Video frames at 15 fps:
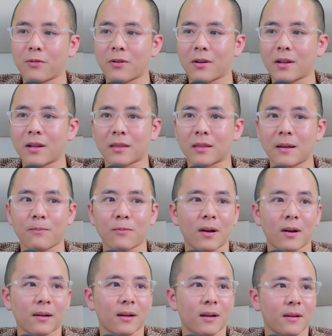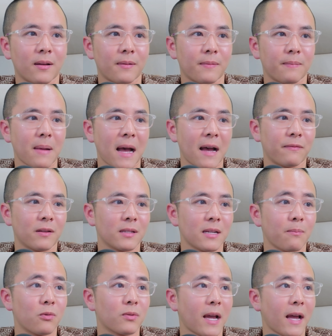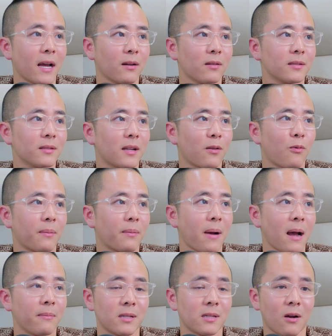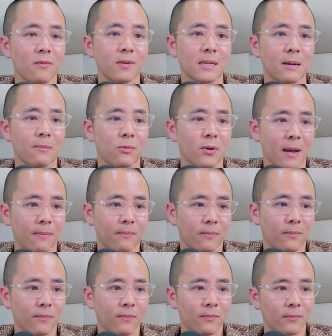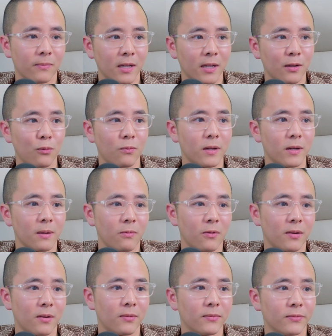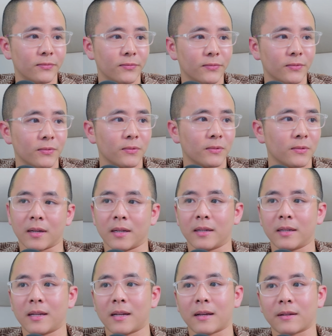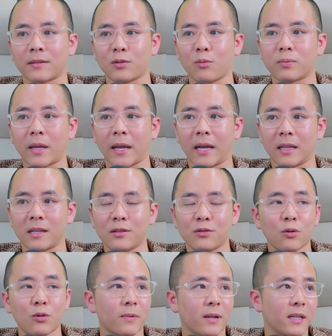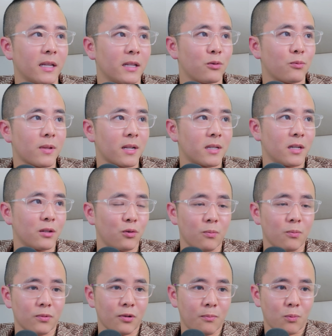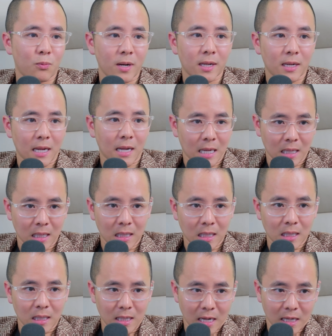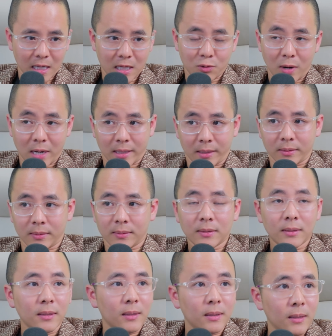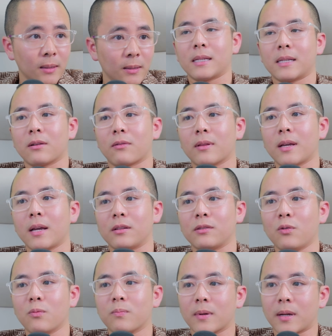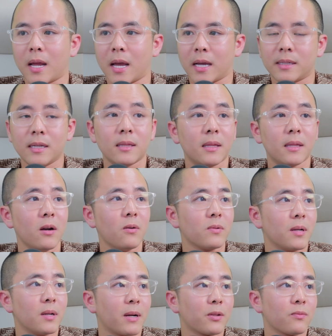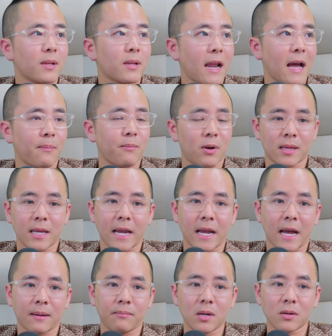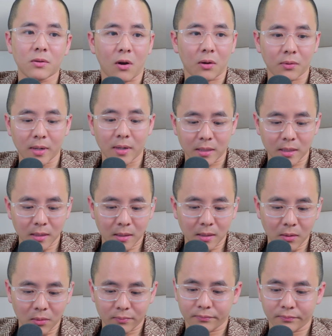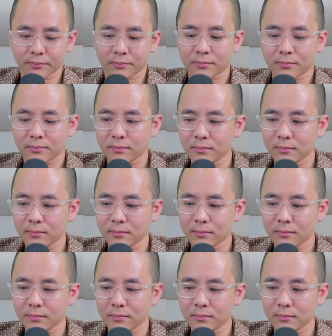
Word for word: Lãi của nó là tầm khoảng 3% một tháng, là khoảng 36% một năm. Kinh khủng khiếp luôn. Thế nên là dùng thẻ tín dụng này thì chúng ta chỉ dùng cho mục đích là để kinh doanh. Hoặc là anh chị có thể dùng để chi tiêu, nhưng mà chúng ta làm một cái thẻ hạn mức nhỏ thôi để chi tiêu.